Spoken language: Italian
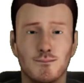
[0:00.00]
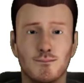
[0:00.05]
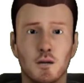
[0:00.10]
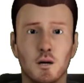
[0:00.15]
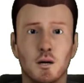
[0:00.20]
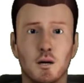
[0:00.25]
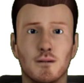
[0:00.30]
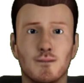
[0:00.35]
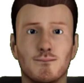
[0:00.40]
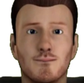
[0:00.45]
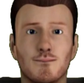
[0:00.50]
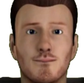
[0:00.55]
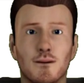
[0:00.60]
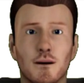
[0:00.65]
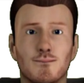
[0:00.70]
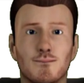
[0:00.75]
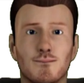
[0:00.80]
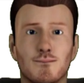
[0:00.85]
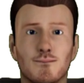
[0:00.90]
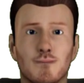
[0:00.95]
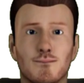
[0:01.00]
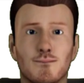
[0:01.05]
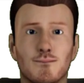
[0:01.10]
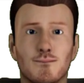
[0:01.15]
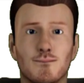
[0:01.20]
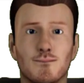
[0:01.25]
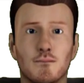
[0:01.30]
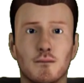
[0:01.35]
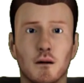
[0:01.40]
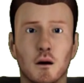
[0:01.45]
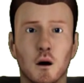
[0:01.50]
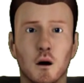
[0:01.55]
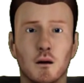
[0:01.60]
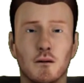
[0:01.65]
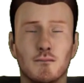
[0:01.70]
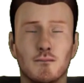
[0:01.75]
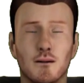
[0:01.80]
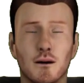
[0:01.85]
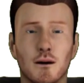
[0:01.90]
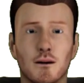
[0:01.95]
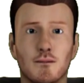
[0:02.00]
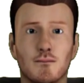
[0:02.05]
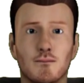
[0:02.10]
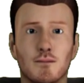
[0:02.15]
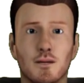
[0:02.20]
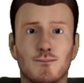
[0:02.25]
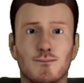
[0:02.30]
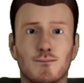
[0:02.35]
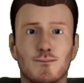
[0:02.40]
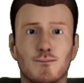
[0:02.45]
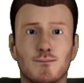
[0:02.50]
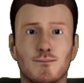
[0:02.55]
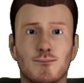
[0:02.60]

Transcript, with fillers: Sensore termico, sensore infrarosso,